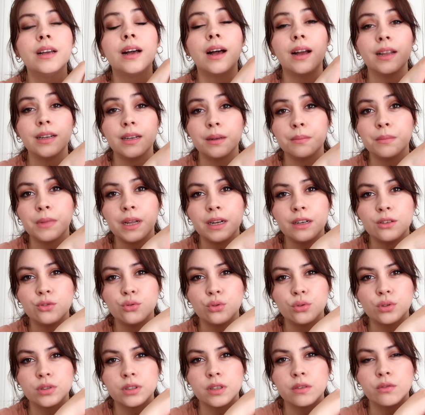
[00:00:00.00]
Annemler de
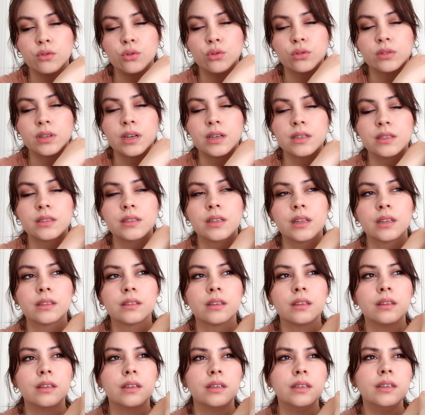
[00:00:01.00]
çok seviyor o tarz
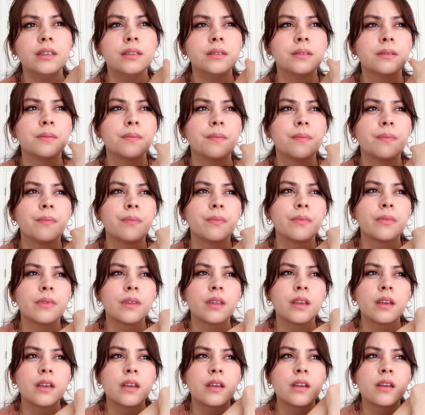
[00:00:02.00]
tatlıları.
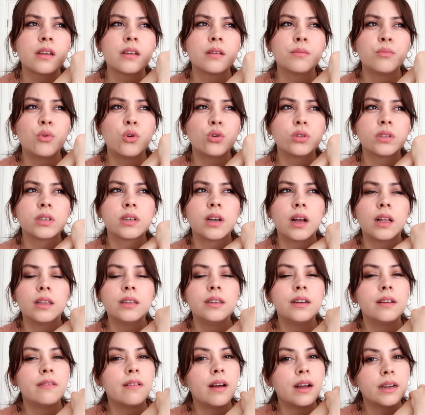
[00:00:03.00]

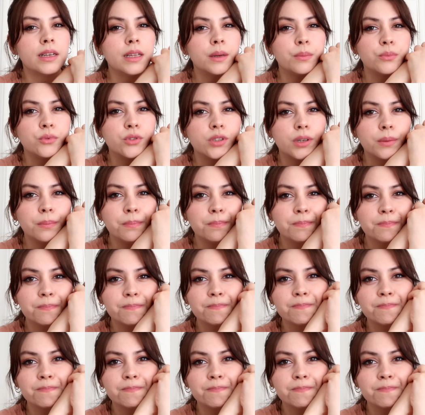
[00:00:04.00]
Portakallı revani yapacağım.